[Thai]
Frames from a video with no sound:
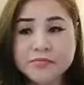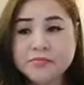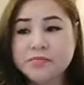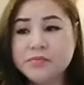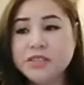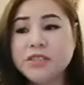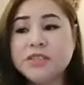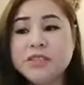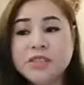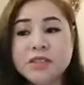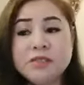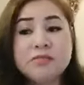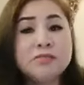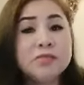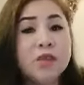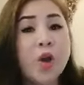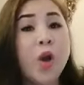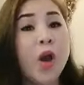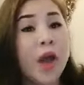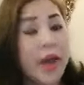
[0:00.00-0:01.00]
จริ
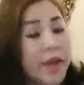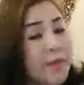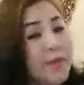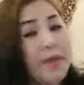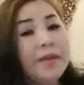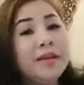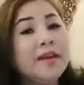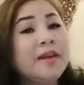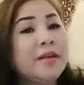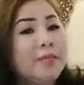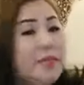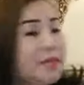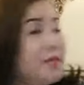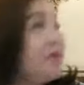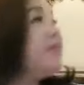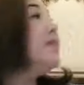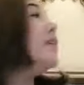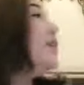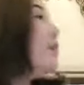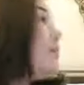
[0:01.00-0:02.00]
งๆ ต่อให้ไม่เดิมมัน
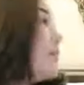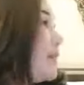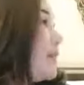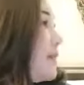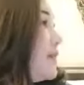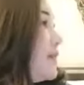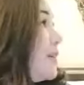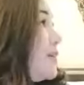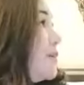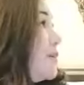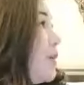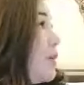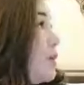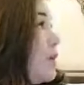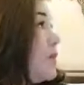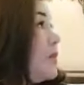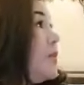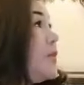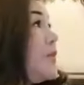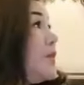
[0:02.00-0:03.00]
ก็เดิมเหมือนเดิมออบ
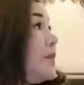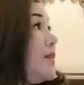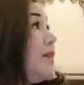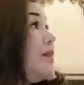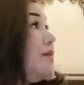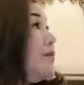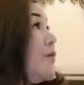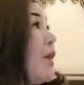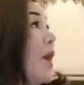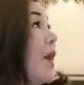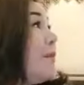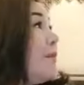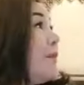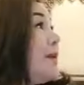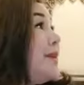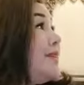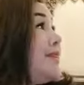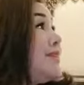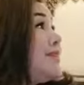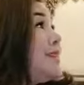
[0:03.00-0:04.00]
ก็พูดเรื่องความ
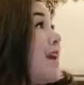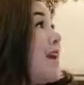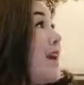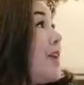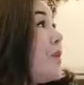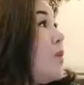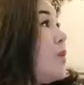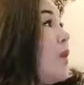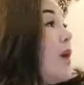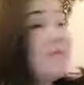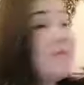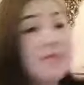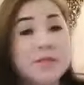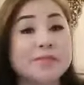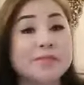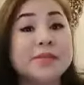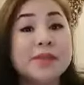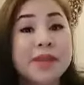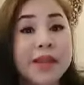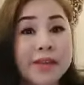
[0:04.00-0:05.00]
มั่นใจความ
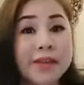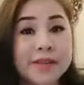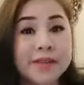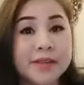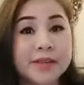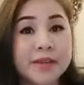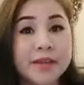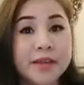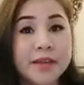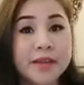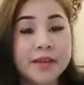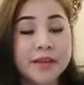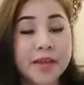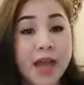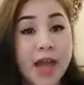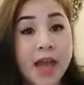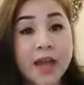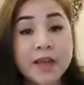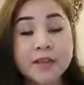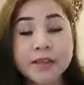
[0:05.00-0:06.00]
สำเร็จนะ
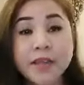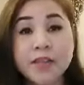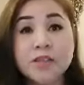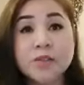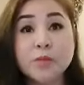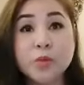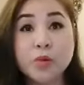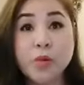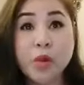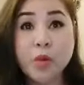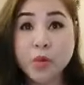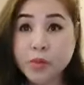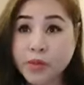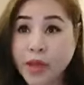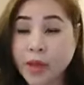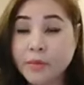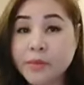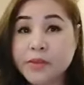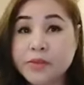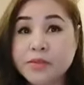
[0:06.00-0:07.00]
คะถ้าสมมติว่าคุณ
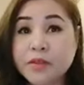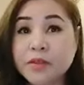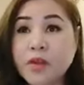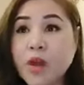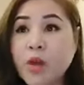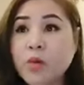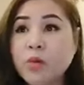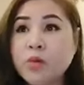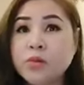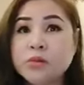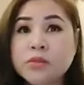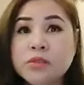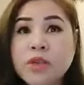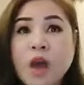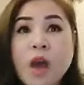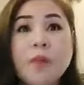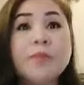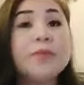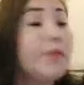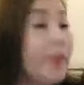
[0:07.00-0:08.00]
ทำเพอร์ซันอลคุณช
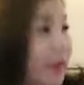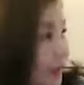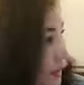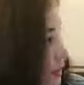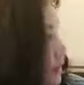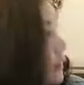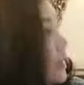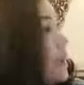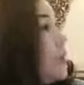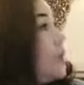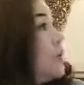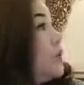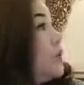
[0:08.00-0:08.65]
อบตะเวนเที่ยว